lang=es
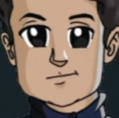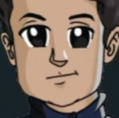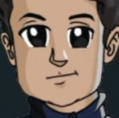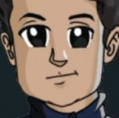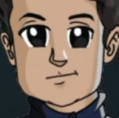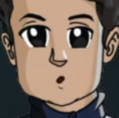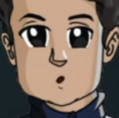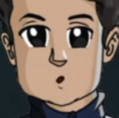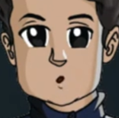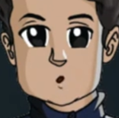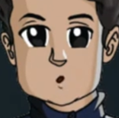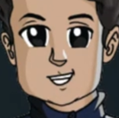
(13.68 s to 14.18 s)

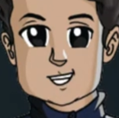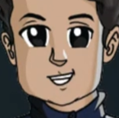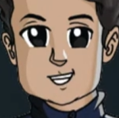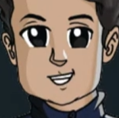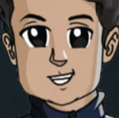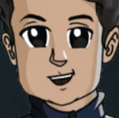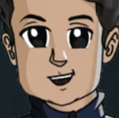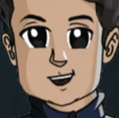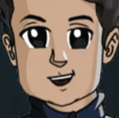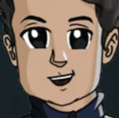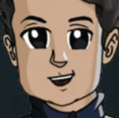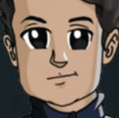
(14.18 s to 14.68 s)
Te
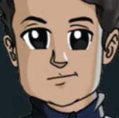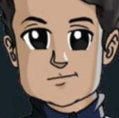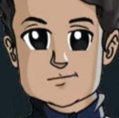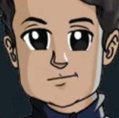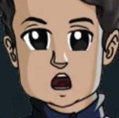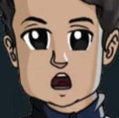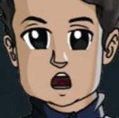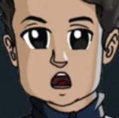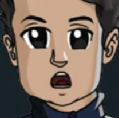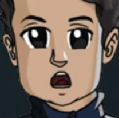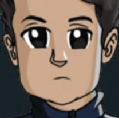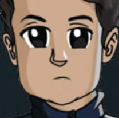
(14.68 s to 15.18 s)
presento
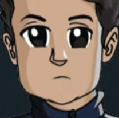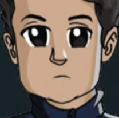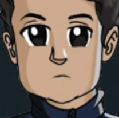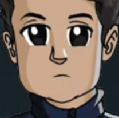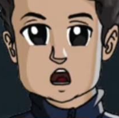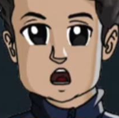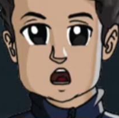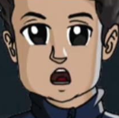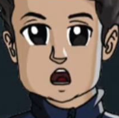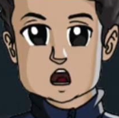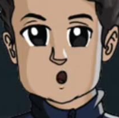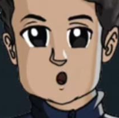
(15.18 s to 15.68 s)
Wondershare
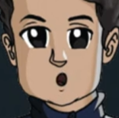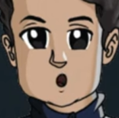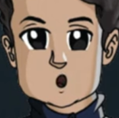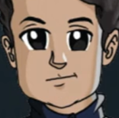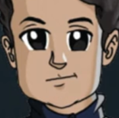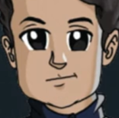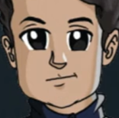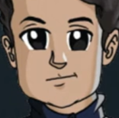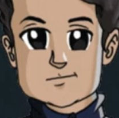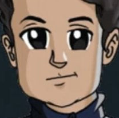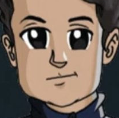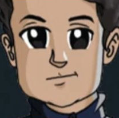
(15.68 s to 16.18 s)

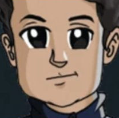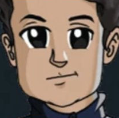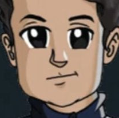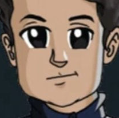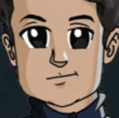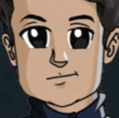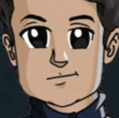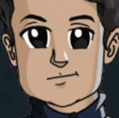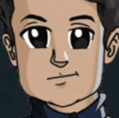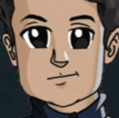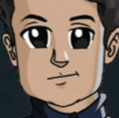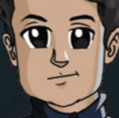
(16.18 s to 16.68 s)
Filmora.
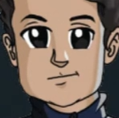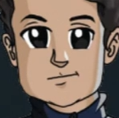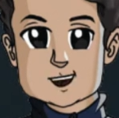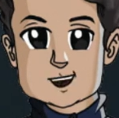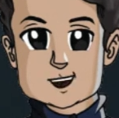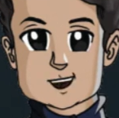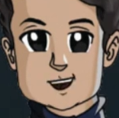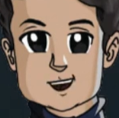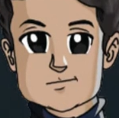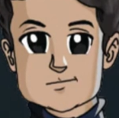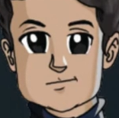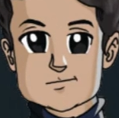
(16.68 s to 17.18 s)
Esta es
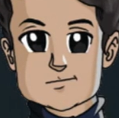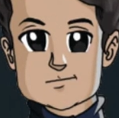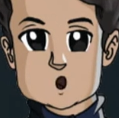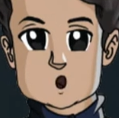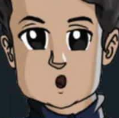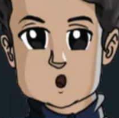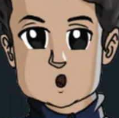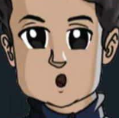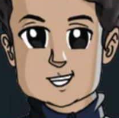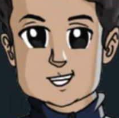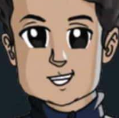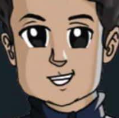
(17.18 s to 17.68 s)
una
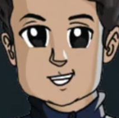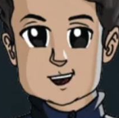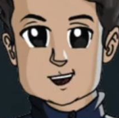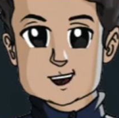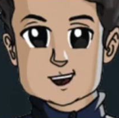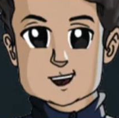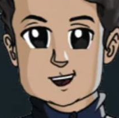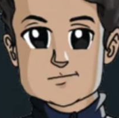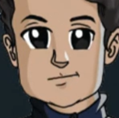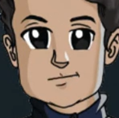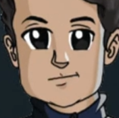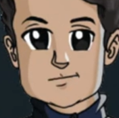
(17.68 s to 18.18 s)
herramienta que
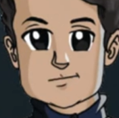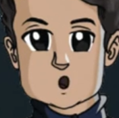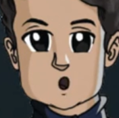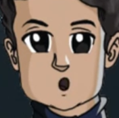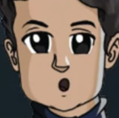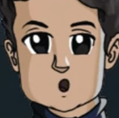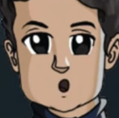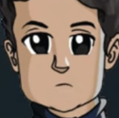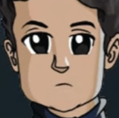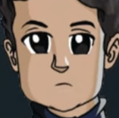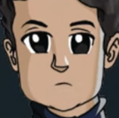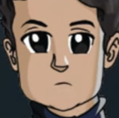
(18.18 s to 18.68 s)
tiene una
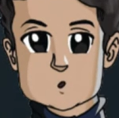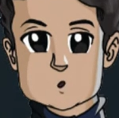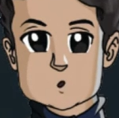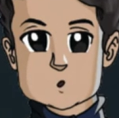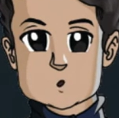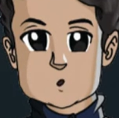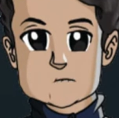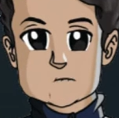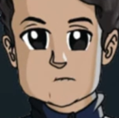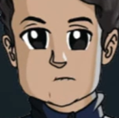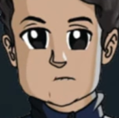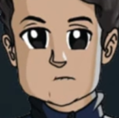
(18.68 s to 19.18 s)

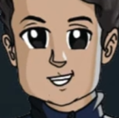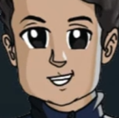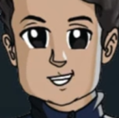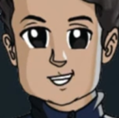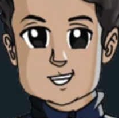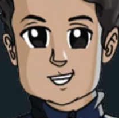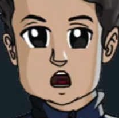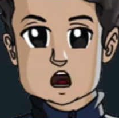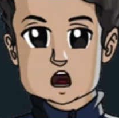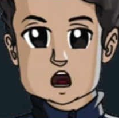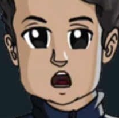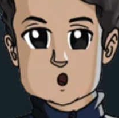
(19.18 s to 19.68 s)
interfaz de
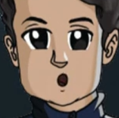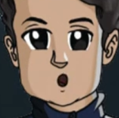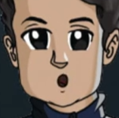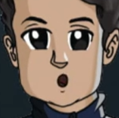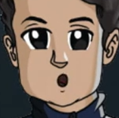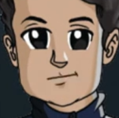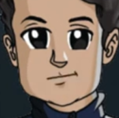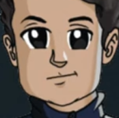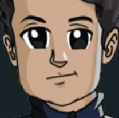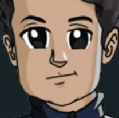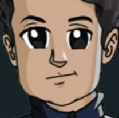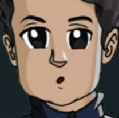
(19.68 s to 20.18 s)
edición
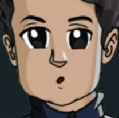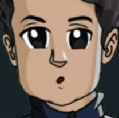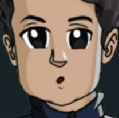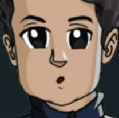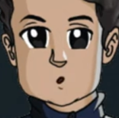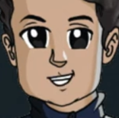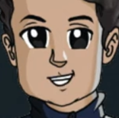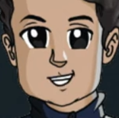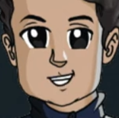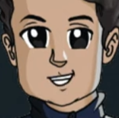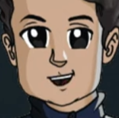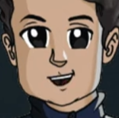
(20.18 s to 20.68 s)
por
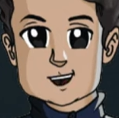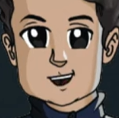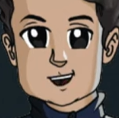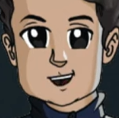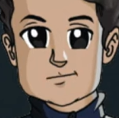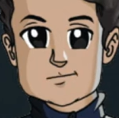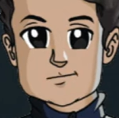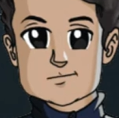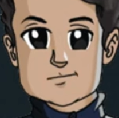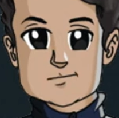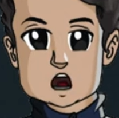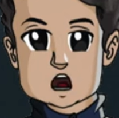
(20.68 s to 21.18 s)
capas,
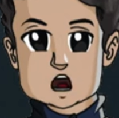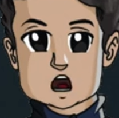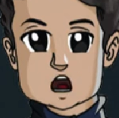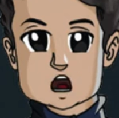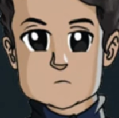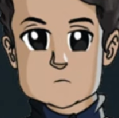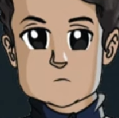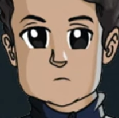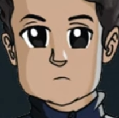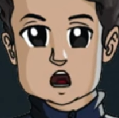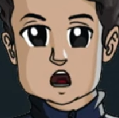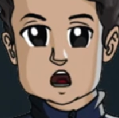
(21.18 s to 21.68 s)
en donde
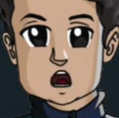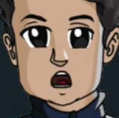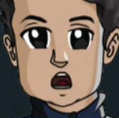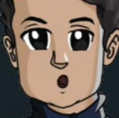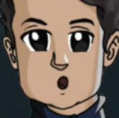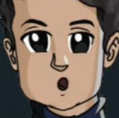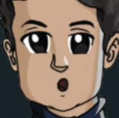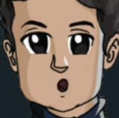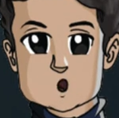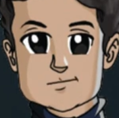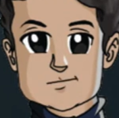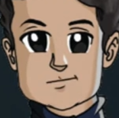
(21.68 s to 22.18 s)
puedes
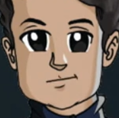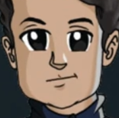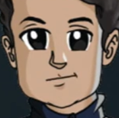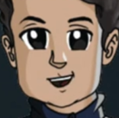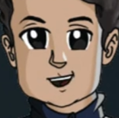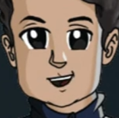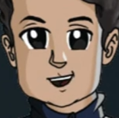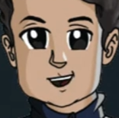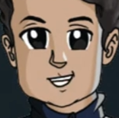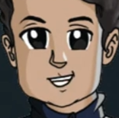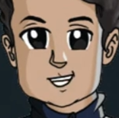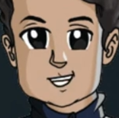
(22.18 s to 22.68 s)
sobreponer
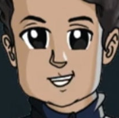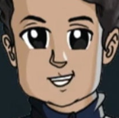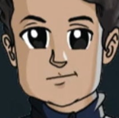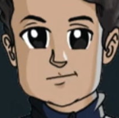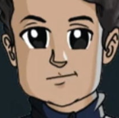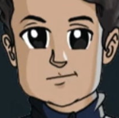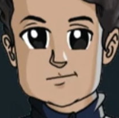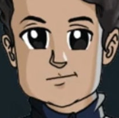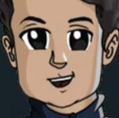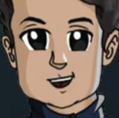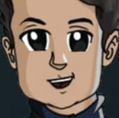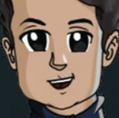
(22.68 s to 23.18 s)
recursos
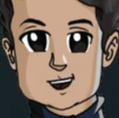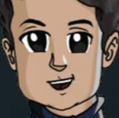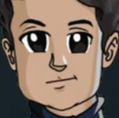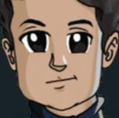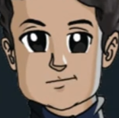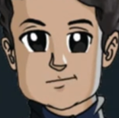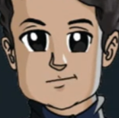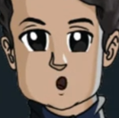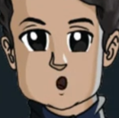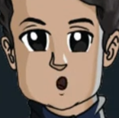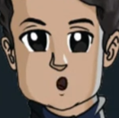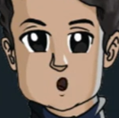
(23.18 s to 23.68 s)
visuales
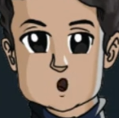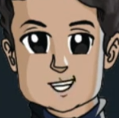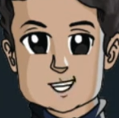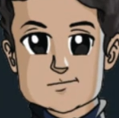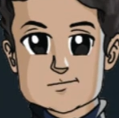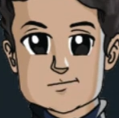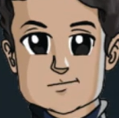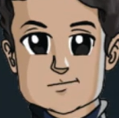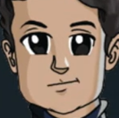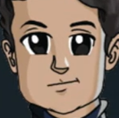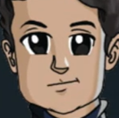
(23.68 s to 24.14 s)
y de audio.